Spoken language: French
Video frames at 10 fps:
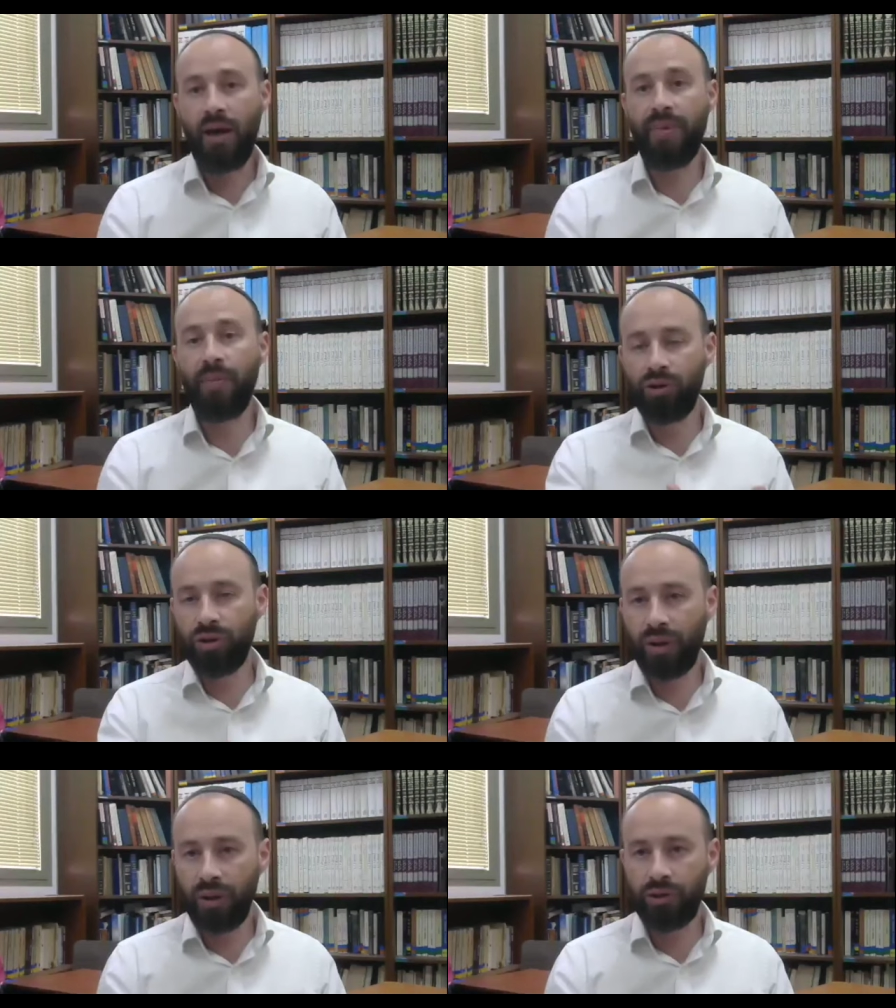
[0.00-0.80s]
même,
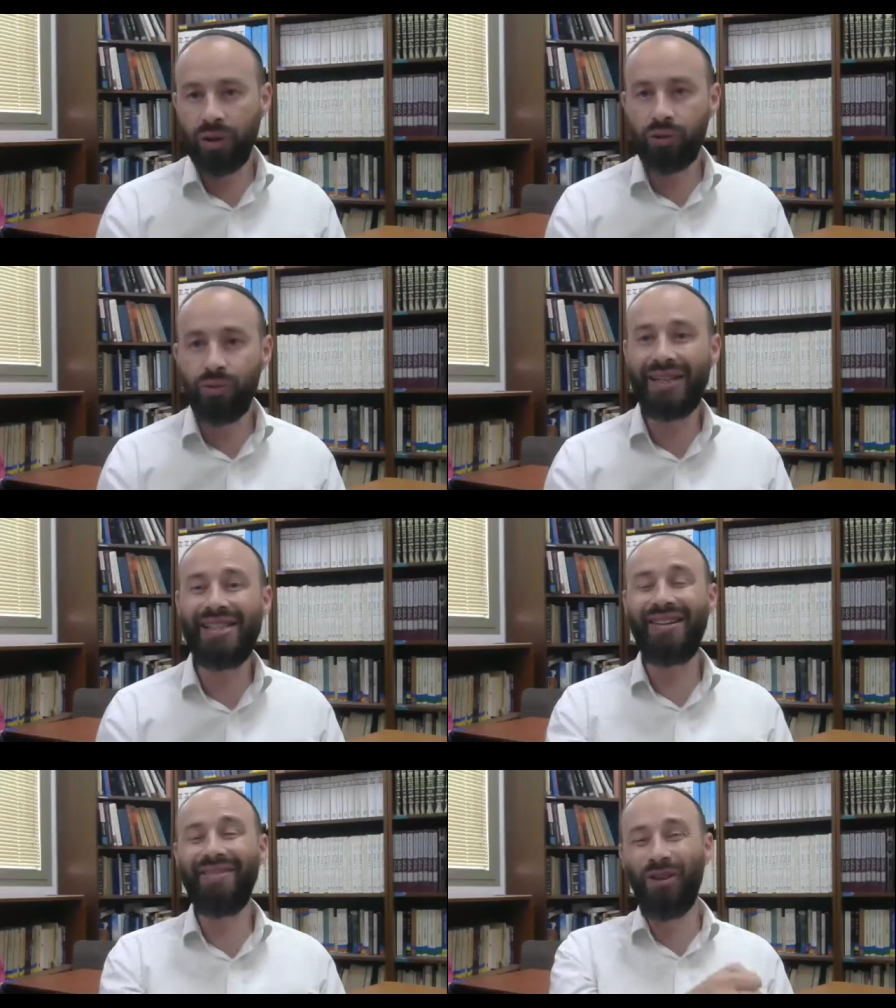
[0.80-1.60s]
je, rajoute,
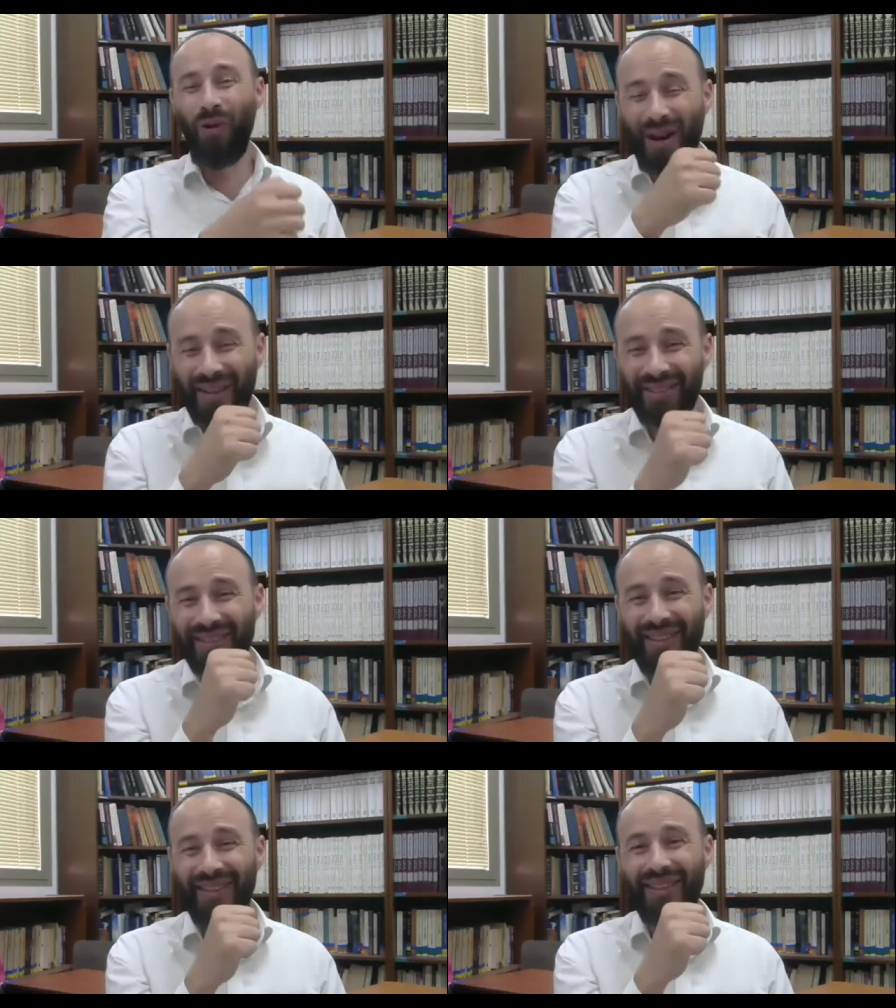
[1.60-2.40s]
ils avaient droit
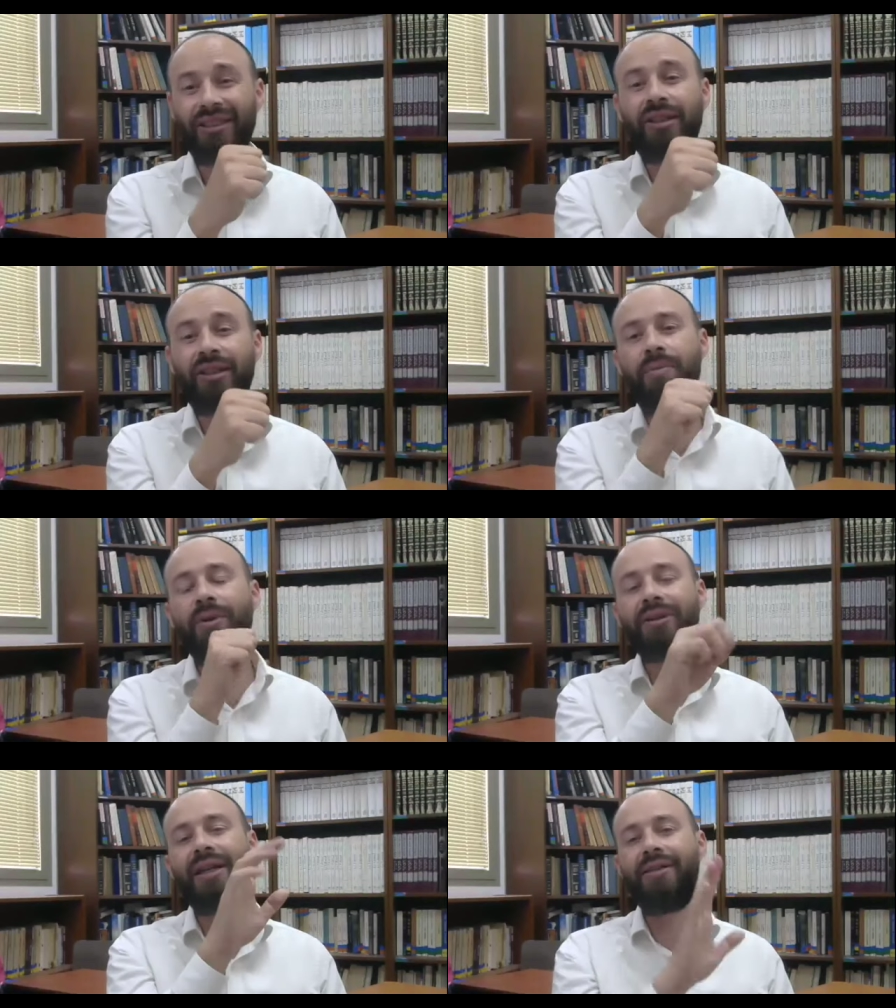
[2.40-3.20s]
d'enseigner
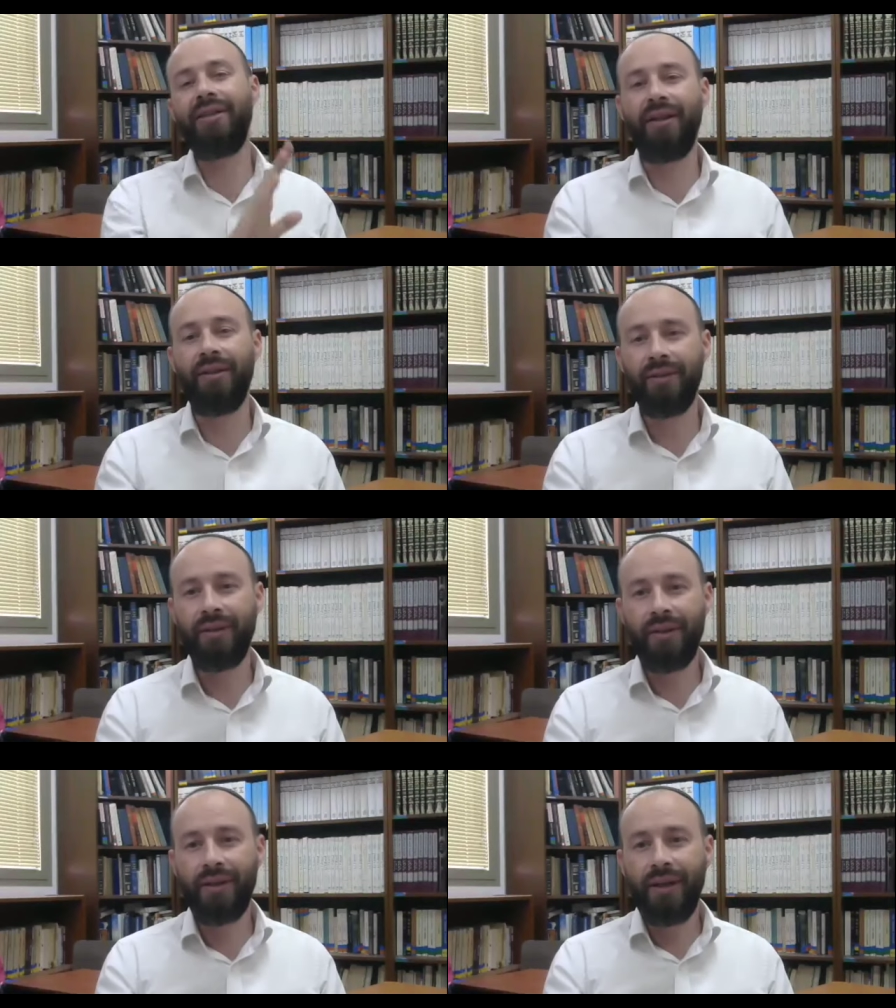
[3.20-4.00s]
seulement ce qu'ils étaient.
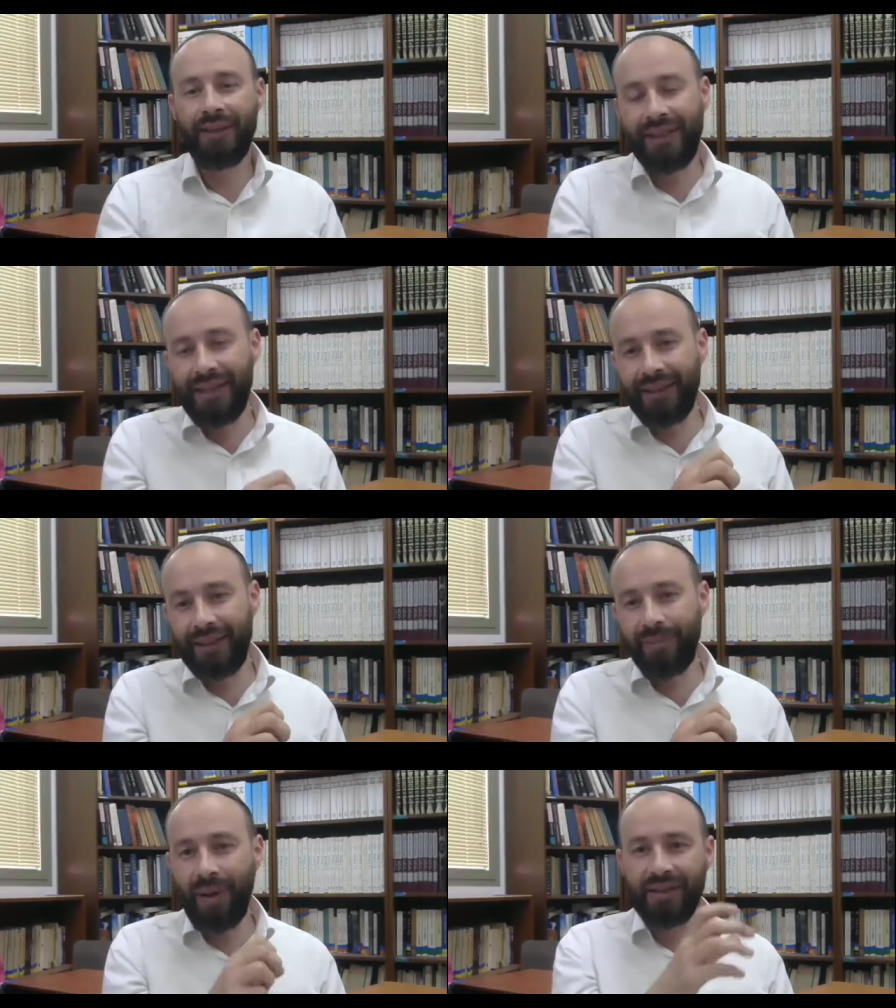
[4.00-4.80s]
Et ce qu'ils
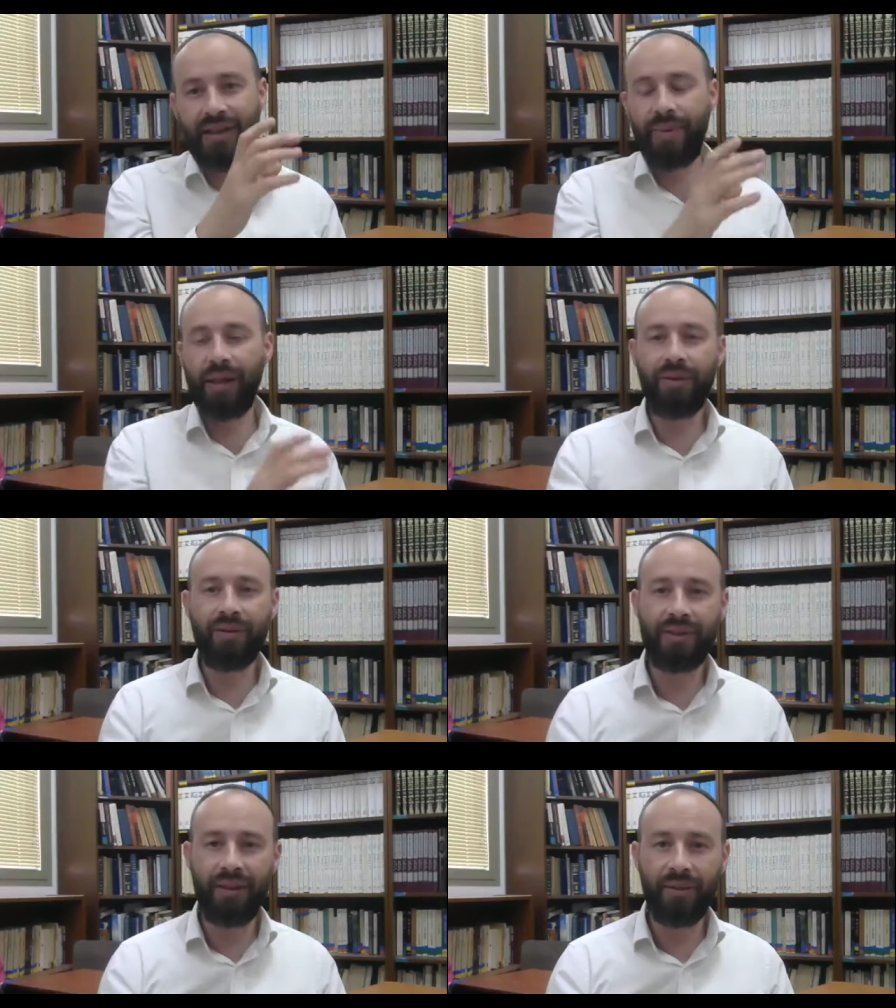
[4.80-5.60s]
n'étaient pas, ils n'avaient pas droit
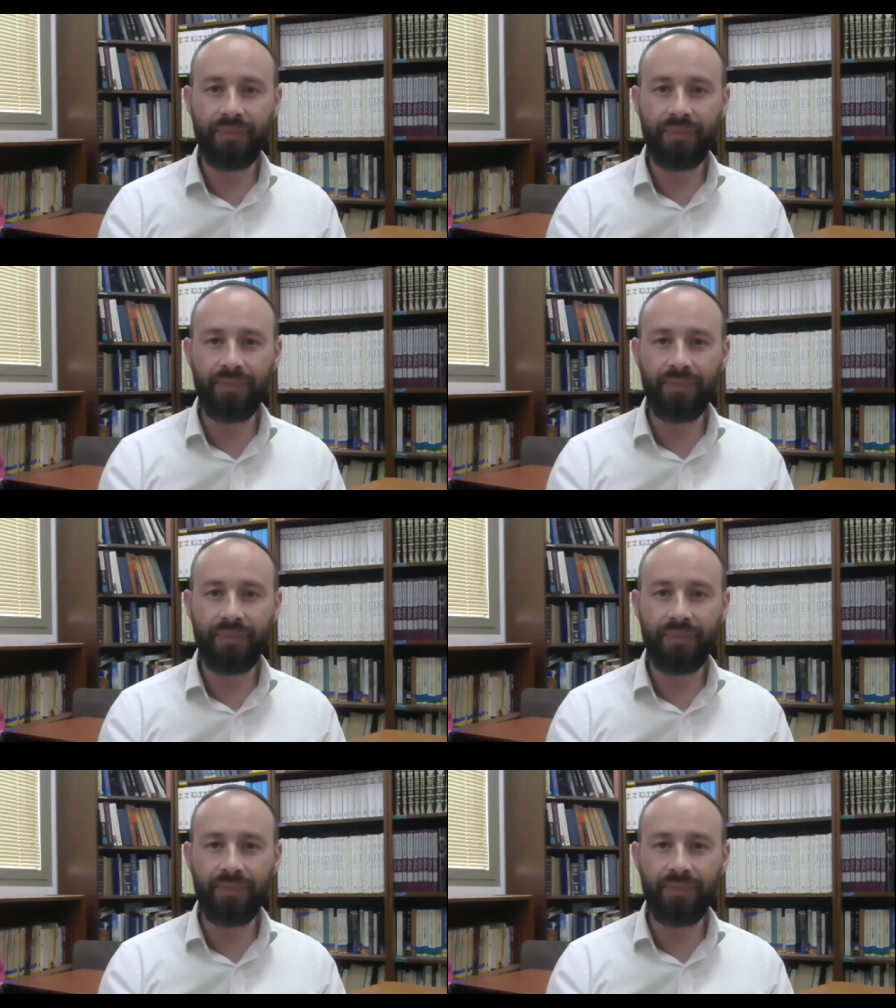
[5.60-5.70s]
d'enseigner.